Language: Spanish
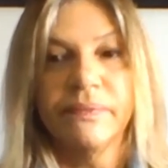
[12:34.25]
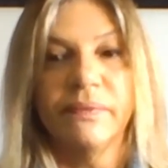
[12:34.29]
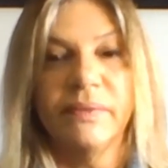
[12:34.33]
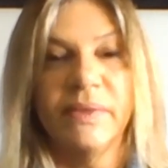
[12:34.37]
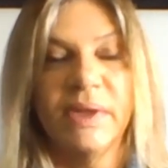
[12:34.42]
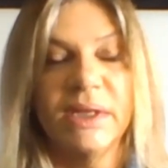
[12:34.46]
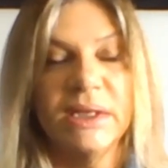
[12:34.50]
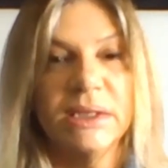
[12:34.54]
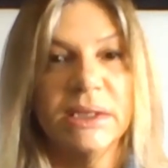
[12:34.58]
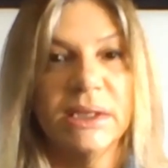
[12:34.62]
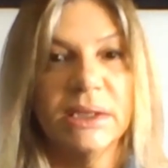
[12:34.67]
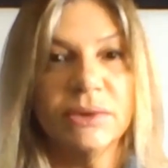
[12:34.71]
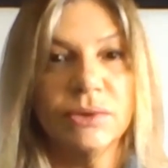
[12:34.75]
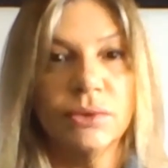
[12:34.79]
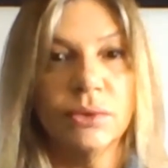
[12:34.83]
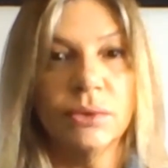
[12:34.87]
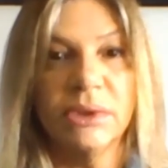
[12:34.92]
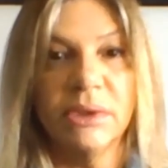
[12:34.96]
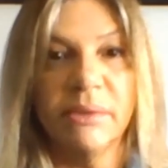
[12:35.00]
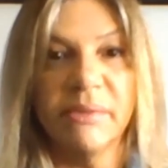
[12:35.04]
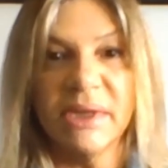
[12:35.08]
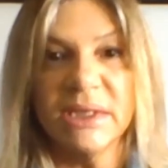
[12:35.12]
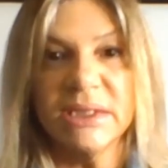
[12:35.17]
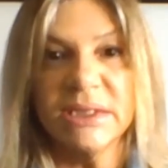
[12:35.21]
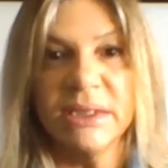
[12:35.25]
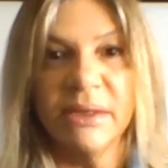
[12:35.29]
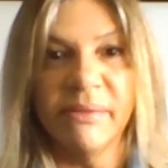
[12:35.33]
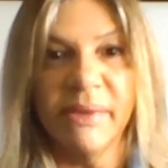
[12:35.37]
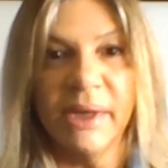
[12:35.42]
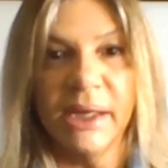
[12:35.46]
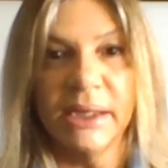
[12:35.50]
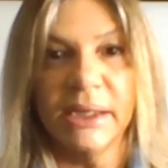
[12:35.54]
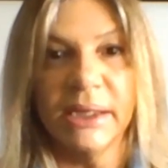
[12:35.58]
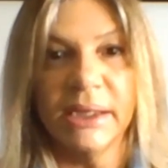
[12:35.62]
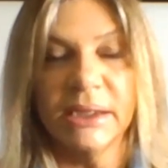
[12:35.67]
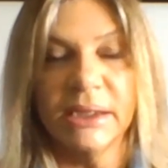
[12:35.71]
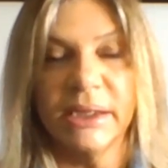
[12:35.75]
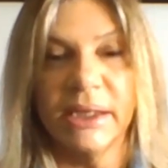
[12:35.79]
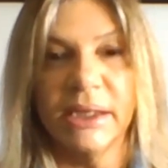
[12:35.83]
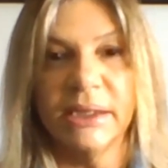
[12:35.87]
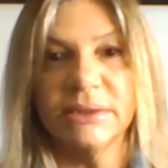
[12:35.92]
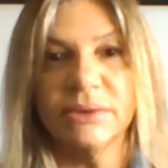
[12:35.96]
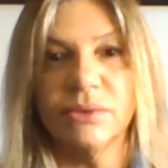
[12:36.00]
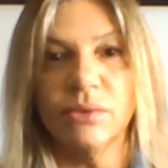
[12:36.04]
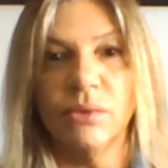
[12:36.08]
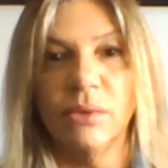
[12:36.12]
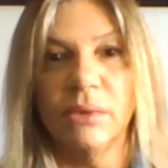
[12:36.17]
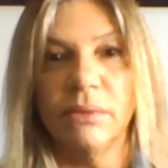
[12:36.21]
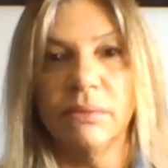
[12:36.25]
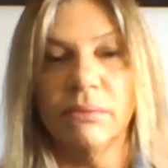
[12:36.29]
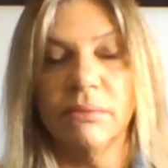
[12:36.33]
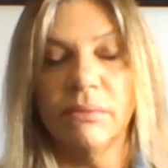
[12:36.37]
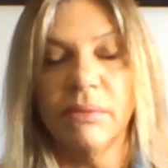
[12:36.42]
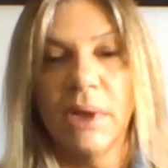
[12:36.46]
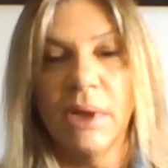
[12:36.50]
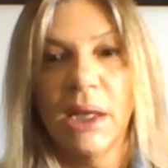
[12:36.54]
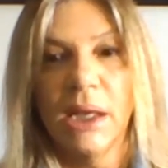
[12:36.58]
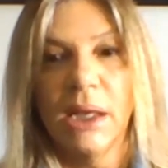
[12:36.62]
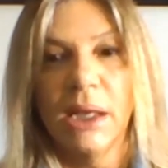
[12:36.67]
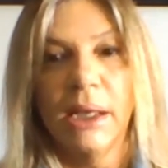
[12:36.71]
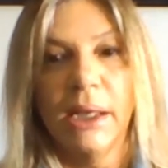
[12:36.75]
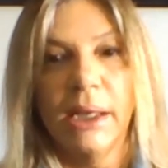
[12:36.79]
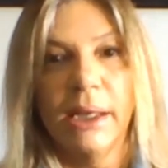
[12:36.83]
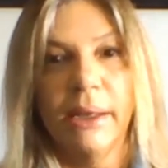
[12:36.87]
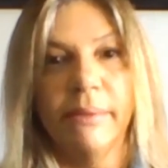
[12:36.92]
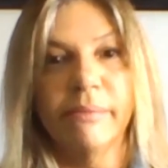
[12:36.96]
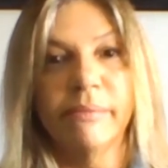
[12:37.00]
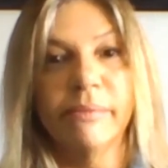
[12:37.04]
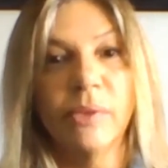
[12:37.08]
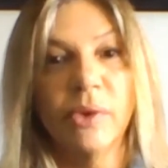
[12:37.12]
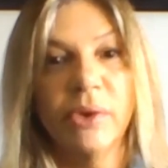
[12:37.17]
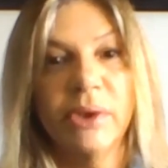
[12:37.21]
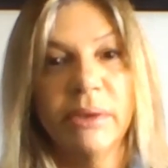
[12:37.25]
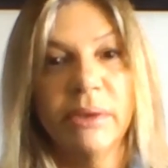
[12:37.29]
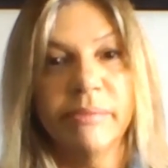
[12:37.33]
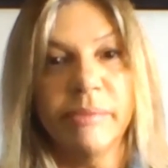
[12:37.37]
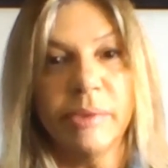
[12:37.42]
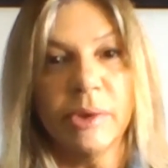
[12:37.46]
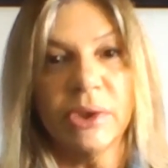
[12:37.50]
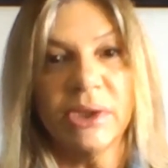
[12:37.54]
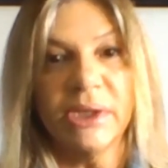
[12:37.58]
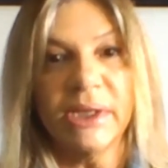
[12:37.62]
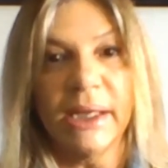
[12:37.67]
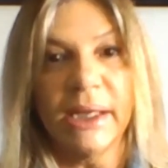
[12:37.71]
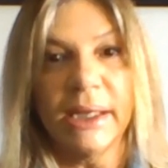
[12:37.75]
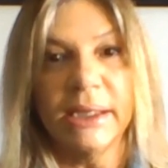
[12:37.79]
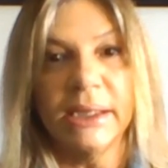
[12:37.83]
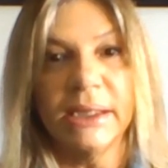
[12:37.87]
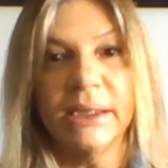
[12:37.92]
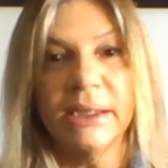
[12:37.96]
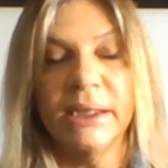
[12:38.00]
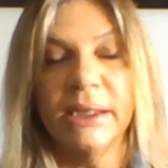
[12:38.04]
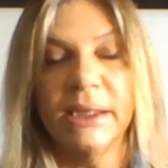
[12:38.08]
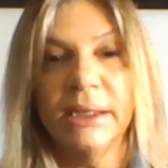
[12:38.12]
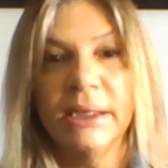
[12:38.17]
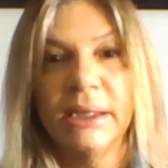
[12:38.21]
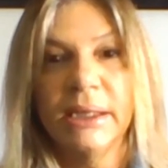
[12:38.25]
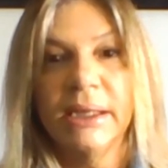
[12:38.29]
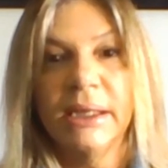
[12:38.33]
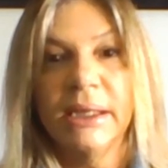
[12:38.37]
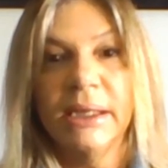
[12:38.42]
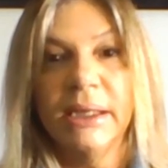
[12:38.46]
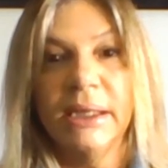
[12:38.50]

de estas últimas semanas, que es eh, muy importante,